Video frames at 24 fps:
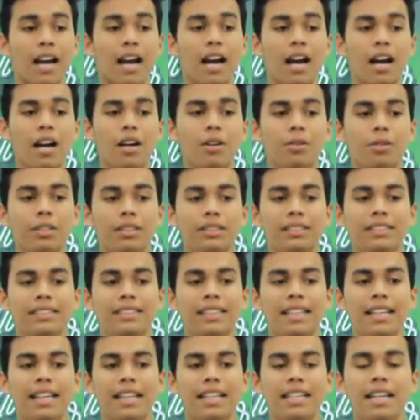Hago
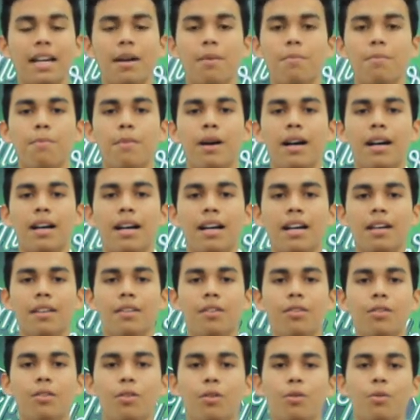este
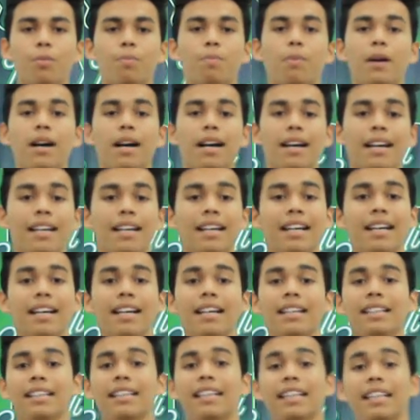llamado
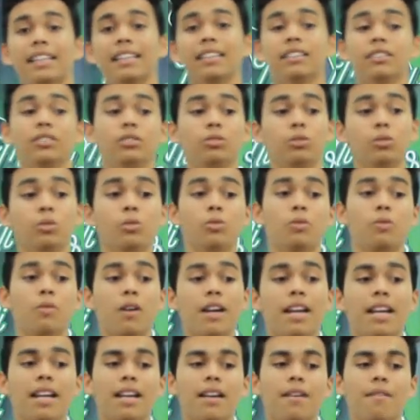para que tú
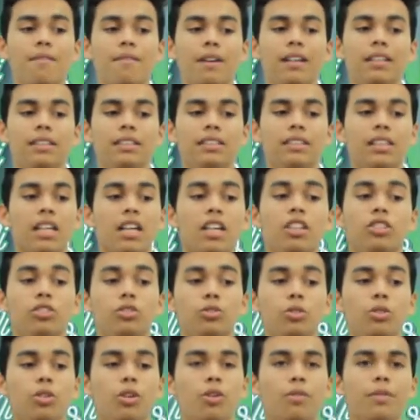vuelvas.
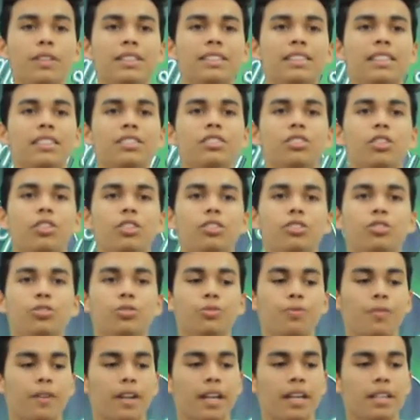Tú no ves que estoy
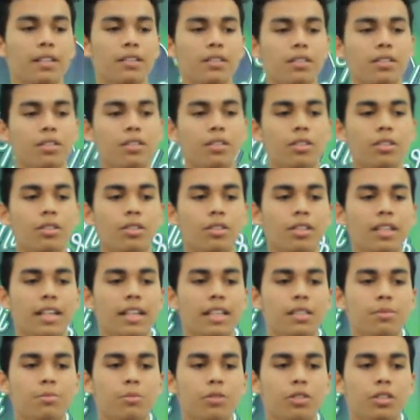sufriendo,
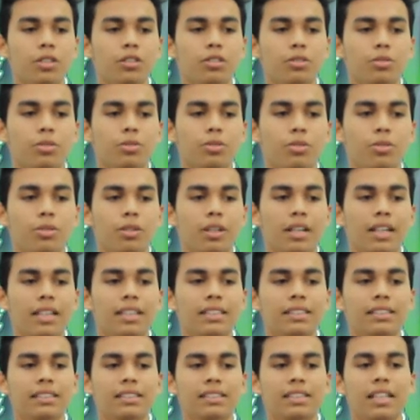que es muy
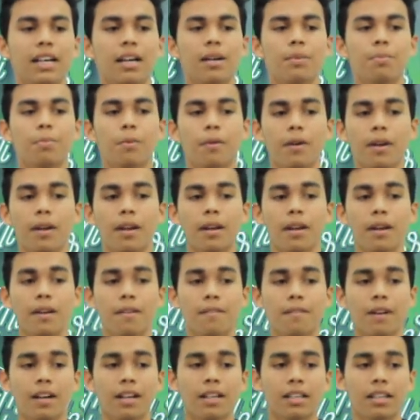dura esta
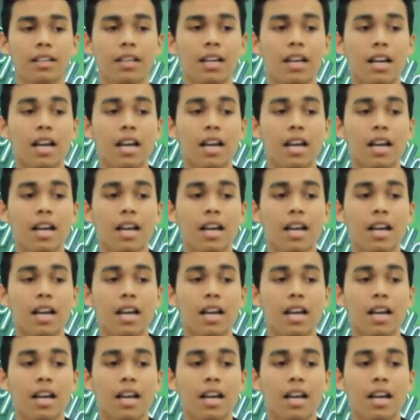prueba.